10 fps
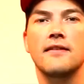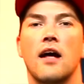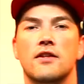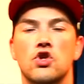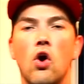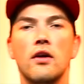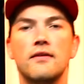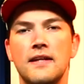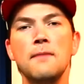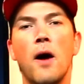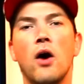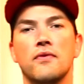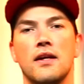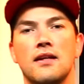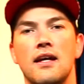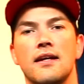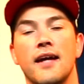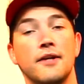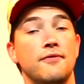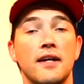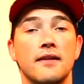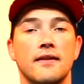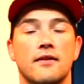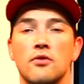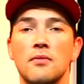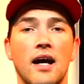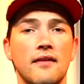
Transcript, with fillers: Das Genre Deep House entgegen entwickelt sich zum